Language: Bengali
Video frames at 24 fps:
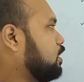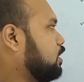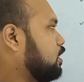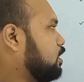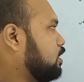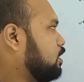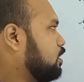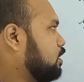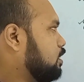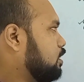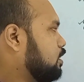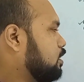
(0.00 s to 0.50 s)
এ
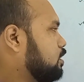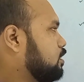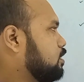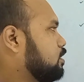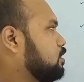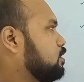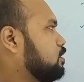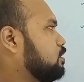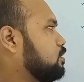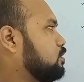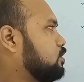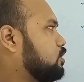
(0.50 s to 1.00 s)

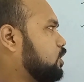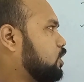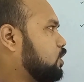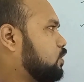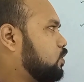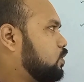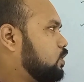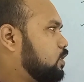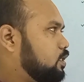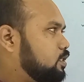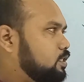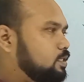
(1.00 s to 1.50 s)
যে
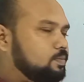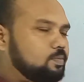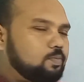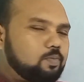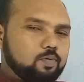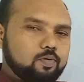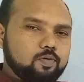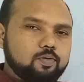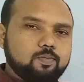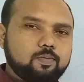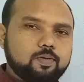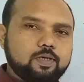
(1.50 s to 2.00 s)
কথাটি
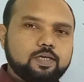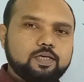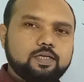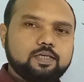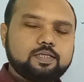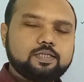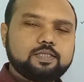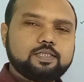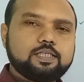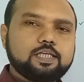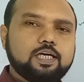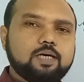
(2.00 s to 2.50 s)
বলবে
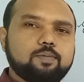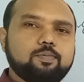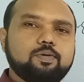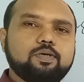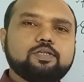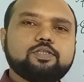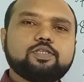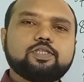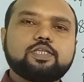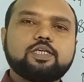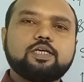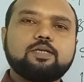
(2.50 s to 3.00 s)
যে আমি
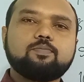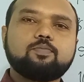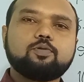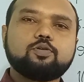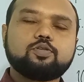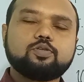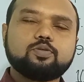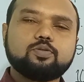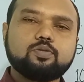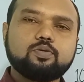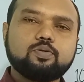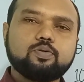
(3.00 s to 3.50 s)
চিকেন
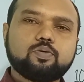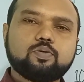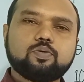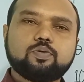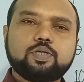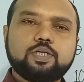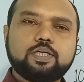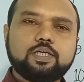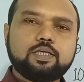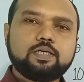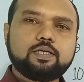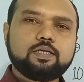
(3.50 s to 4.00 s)
পছন্দ
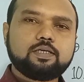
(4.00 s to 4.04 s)
করি